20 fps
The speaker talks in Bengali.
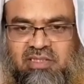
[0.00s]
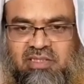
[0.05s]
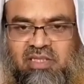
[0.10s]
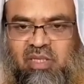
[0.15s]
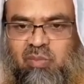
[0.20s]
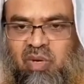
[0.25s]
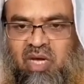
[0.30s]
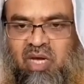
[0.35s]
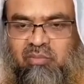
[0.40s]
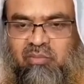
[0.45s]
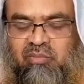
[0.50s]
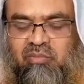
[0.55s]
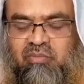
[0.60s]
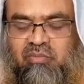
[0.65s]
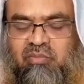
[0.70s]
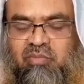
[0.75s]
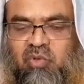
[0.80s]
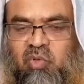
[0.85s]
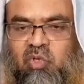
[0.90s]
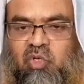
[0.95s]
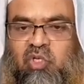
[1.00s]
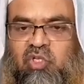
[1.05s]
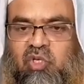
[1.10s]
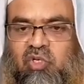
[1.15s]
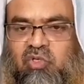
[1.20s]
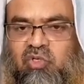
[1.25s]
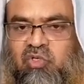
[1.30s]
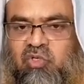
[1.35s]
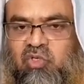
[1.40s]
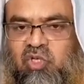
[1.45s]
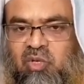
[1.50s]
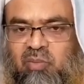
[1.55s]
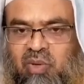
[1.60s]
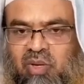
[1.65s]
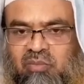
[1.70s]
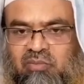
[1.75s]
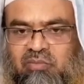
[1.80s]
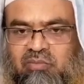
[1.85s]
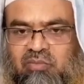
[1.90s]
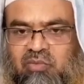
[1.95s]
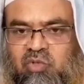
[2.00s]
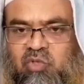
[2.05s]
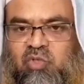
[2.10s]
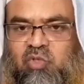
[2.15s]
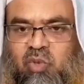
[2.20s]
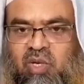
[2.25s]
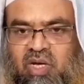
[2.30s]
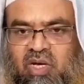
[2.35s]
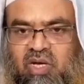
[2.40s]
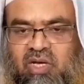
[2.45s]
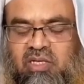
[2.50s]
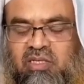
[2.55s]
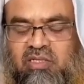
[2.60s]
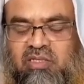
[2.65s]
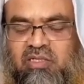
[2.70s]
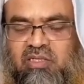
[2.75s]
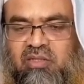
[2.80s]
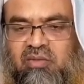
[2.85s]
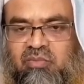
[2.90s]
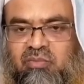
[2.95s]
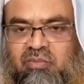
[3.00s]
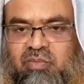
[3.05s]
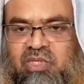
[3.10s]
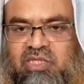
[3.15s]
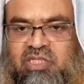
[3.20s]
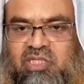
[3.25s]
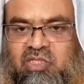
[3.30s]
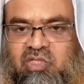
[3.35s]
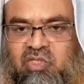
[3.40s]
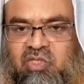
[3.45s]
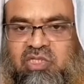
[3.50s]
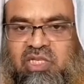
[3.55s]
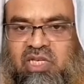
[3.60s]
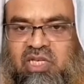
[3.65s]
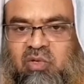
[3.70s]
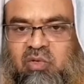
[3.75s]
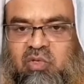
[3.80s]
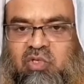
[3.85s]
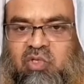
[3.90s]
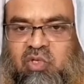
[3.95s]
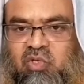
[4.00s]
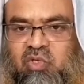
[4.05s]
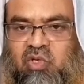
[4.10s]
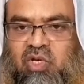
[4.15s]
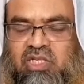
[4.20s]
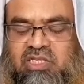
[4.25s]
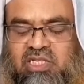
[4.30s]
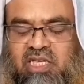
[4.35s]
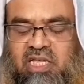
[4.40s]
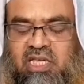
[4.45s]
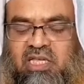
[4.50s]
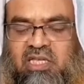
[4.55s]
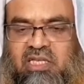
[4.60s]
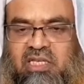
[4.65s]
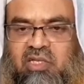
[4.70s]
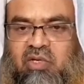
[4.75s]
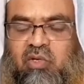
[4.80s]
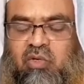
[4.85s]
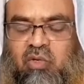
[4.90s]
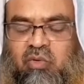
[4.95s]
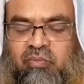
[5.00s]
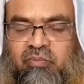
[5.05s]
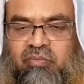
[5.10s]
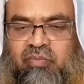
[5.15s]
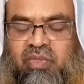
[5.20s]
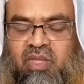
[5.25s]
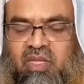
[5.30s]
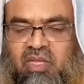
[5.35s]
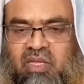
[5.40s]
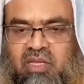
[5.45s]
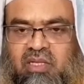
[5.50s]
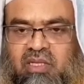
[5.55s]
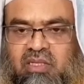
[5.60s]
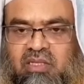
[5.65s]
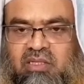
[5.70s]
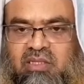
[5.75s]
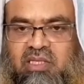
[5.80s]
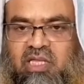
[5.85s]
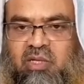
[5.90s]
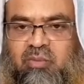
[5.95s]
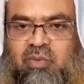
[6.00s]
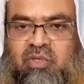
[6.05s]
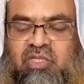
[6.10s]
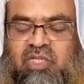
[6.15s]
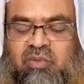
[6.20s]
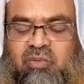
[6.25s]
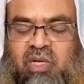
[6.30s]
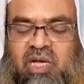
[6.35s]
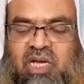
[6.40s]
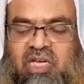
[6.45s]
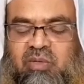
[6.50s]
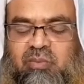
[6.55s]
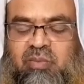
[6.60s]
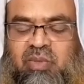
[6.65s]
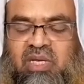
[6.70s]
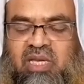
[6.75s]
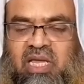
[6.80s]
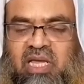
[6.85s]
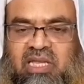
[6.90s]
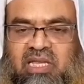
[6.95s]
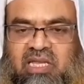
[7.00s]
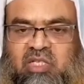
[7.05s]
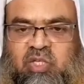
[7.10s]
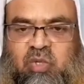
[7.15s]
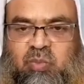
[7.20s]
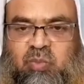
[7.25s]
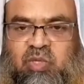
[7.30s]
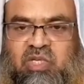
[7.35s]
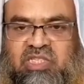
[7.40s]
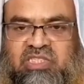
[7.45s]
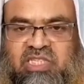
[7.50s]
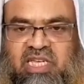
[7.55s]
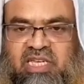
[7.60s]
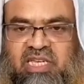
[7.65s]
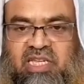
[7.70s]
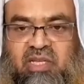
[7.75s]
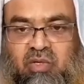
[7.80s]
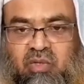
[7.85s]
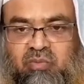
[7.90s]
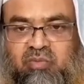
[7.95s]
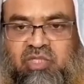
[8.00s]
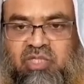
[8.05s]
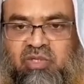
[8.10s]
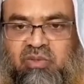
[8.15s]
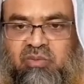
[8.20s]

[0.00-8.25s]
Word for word: ইমাম অনুসরণযোগ্য ইমাম কোদোয়া ব্যক্তিত্ব যাকে অনুসরণ করা যায় এরকম তারপর তিনি আর বিল্লা আল্লাহ সম্পর্কে জানে এরকম তিনি